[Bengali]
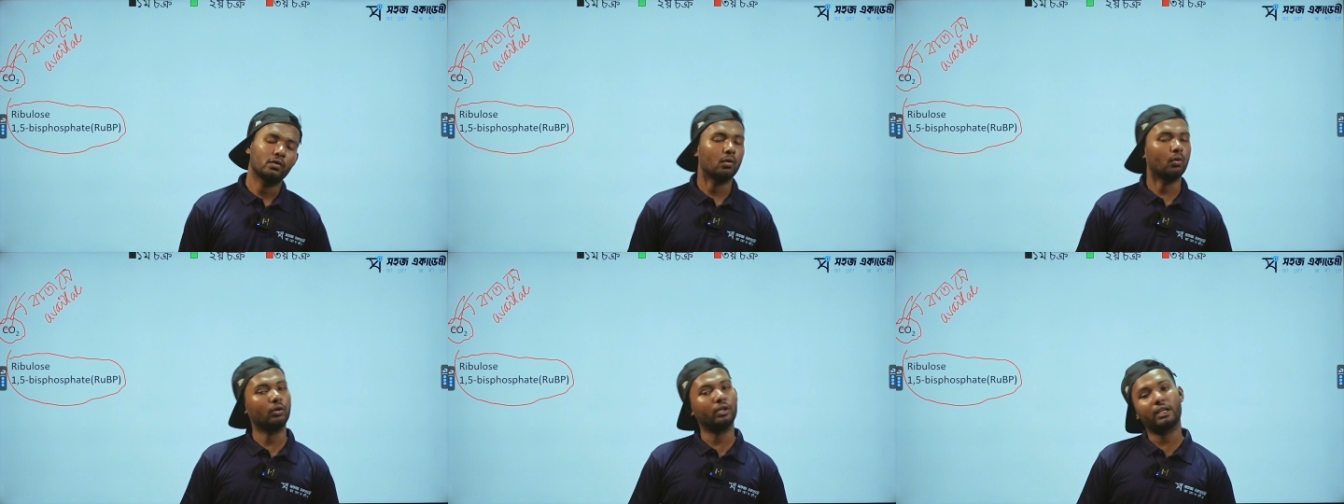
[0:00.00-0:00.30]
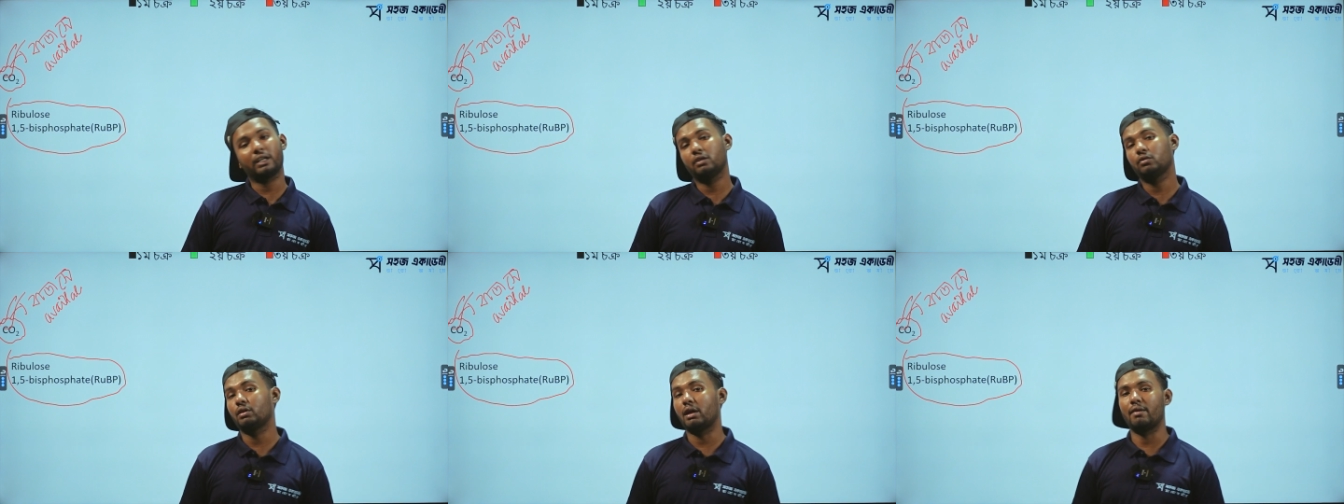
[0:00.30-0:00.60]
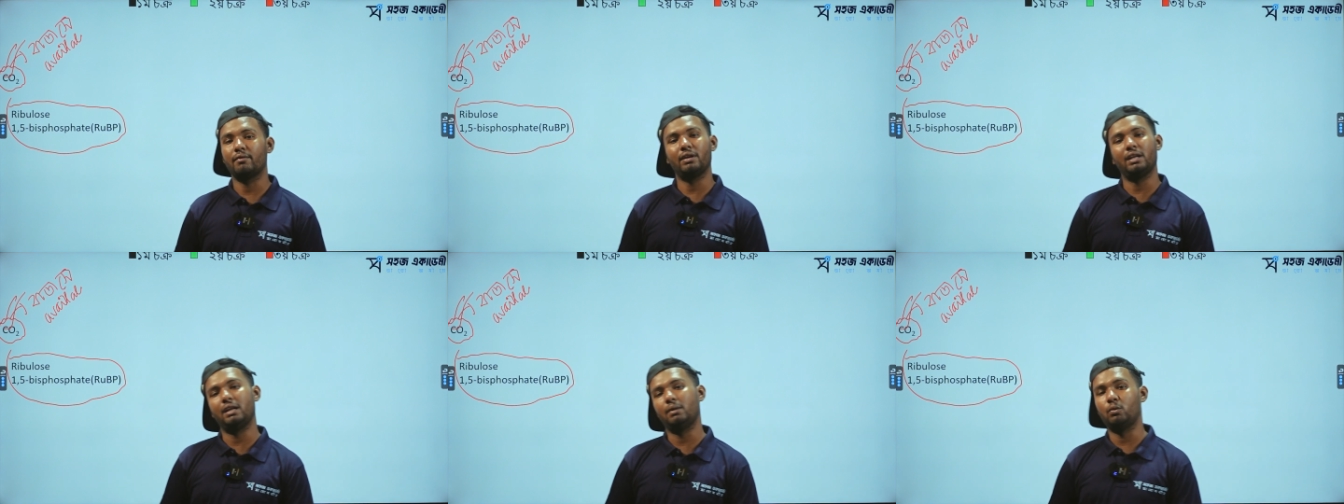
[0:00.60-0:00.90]
ওটা কিন্তু
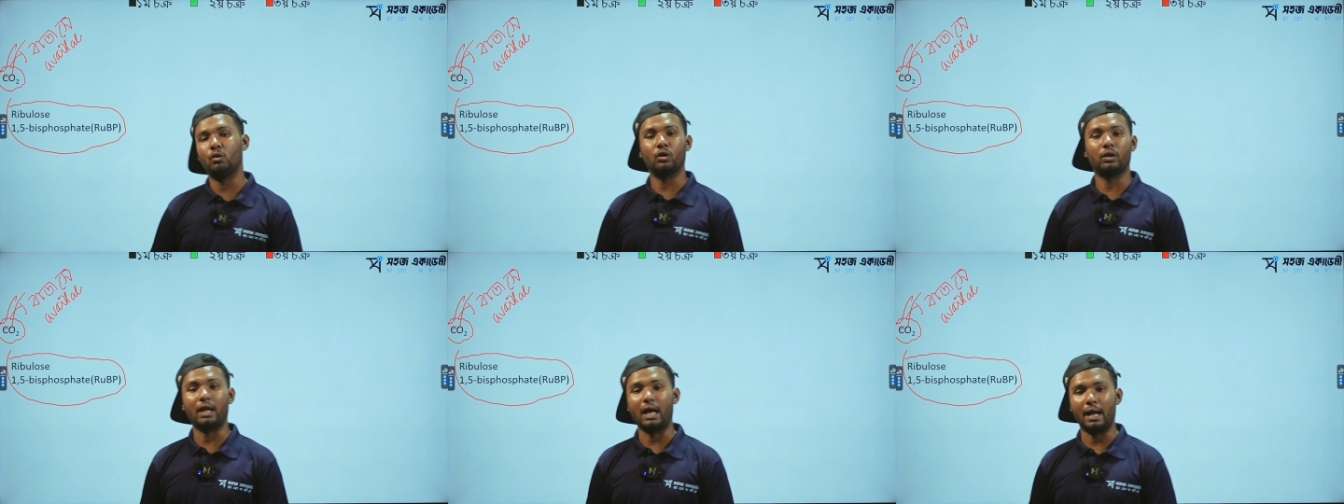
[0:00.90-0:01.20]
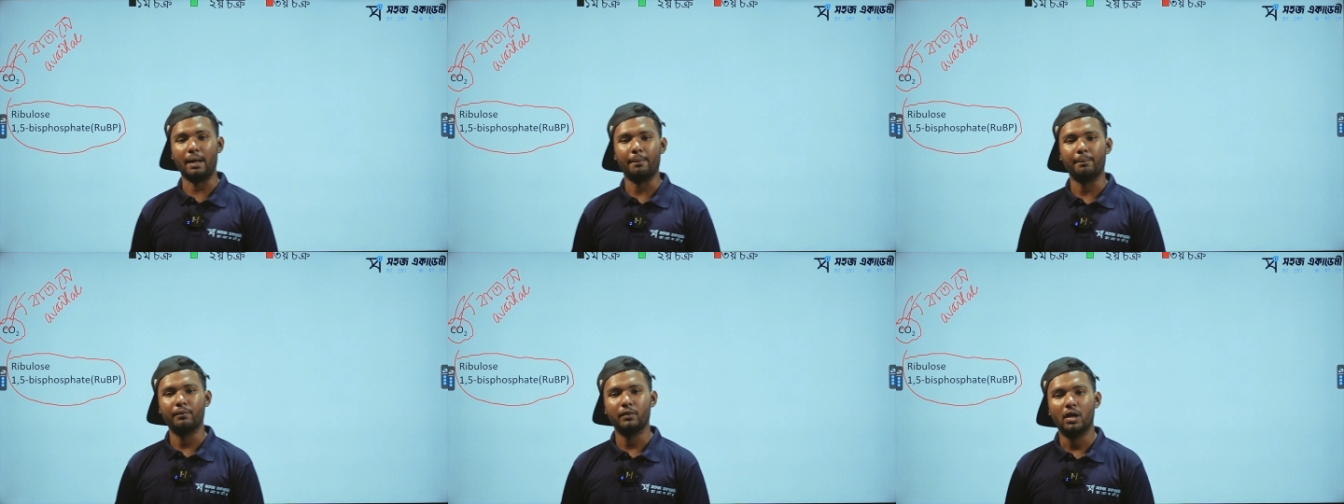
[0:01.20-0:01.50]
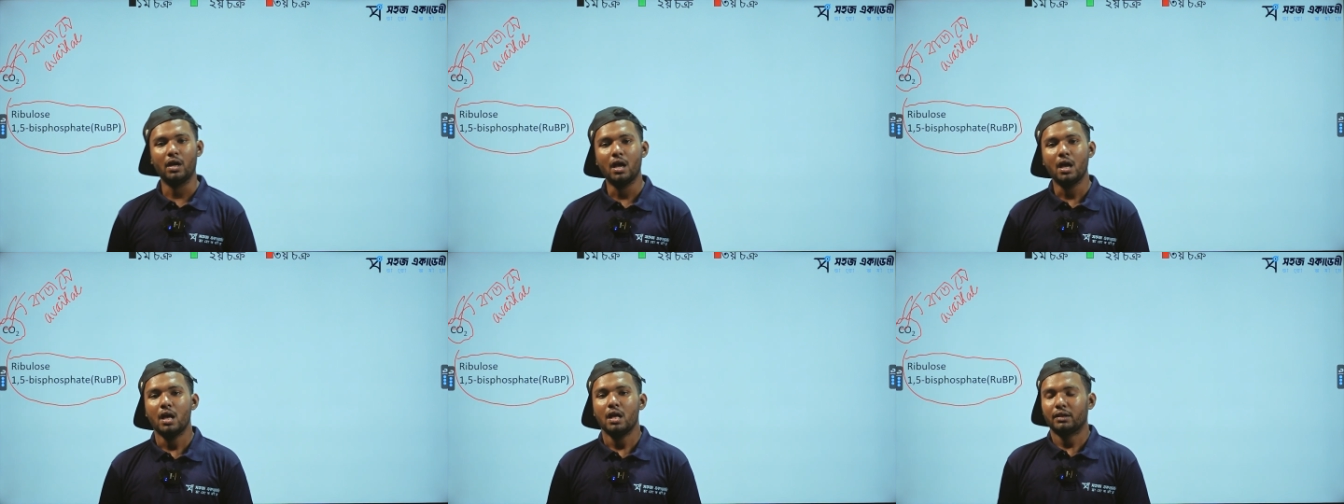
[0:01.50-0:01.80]
অ্যাভেলেবল না
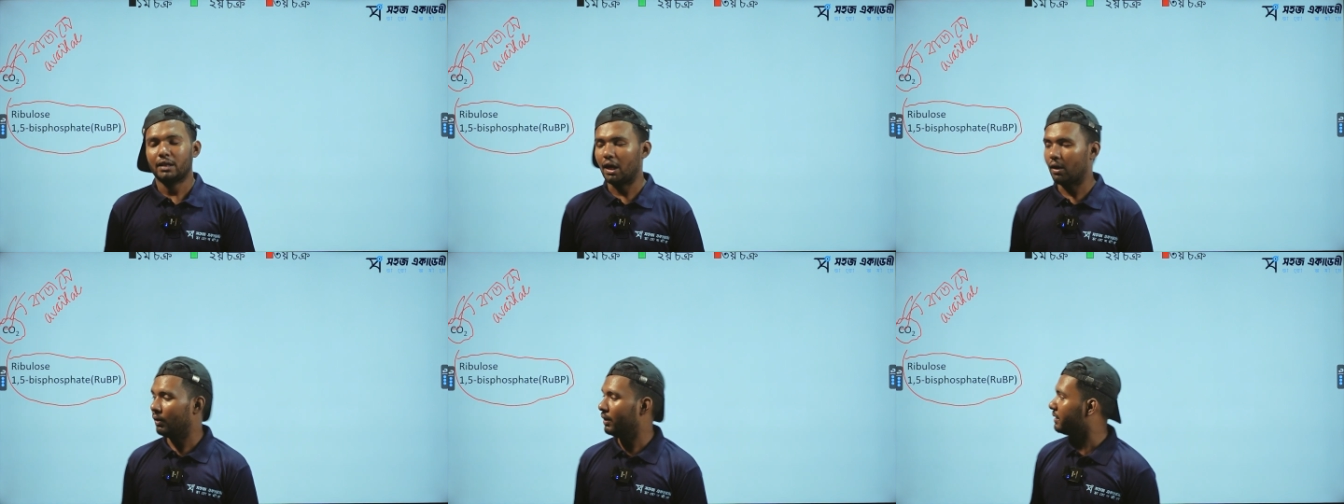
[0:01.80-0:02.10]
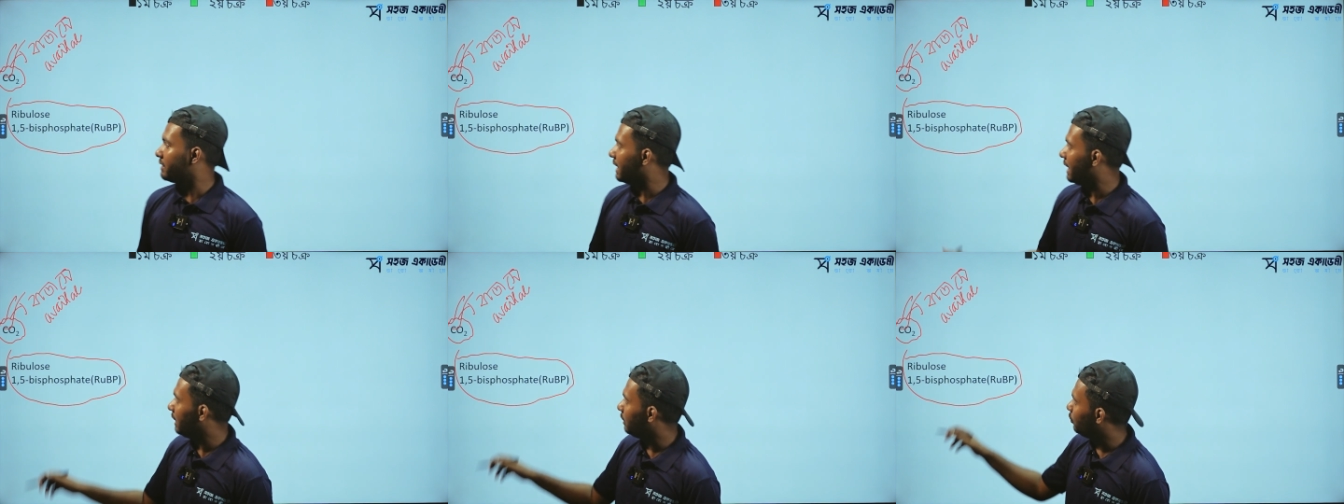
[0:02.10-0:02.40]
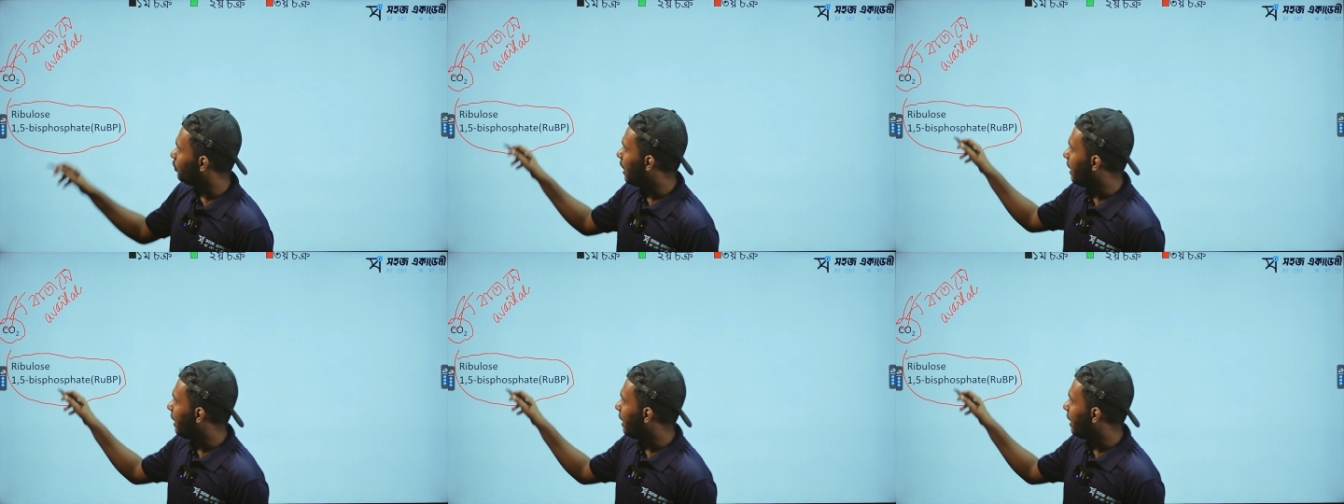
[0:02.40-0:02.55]
তাহলে যেহেতু